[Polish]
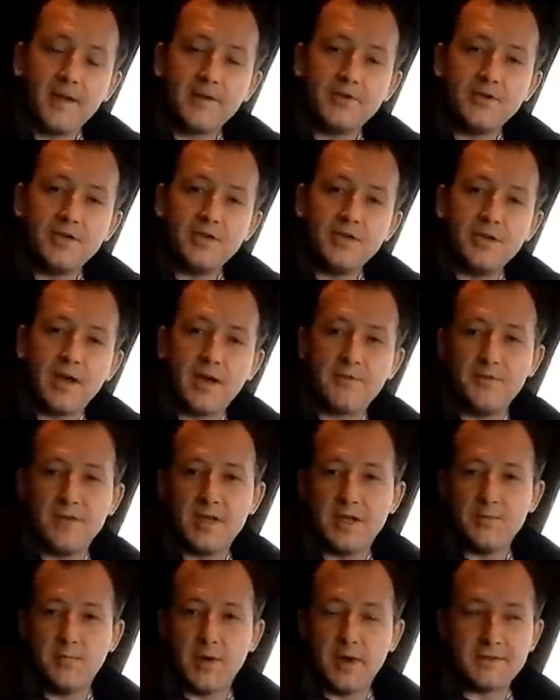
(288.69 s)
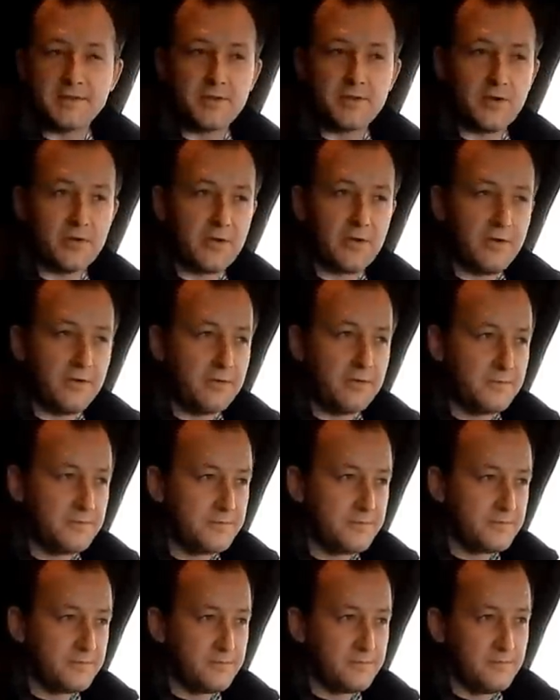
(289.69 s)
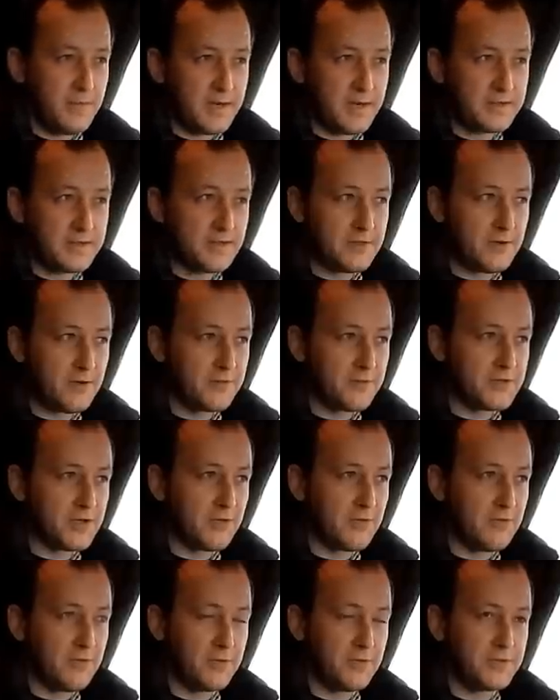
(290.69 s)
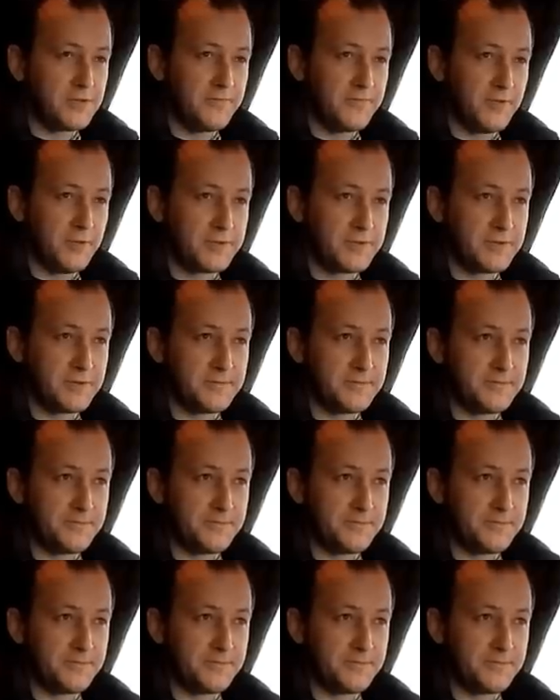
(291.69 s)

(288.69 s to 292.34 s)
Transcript: Czyli jak widać bardzo drogo, bardzo drogo w szczególności w nocy.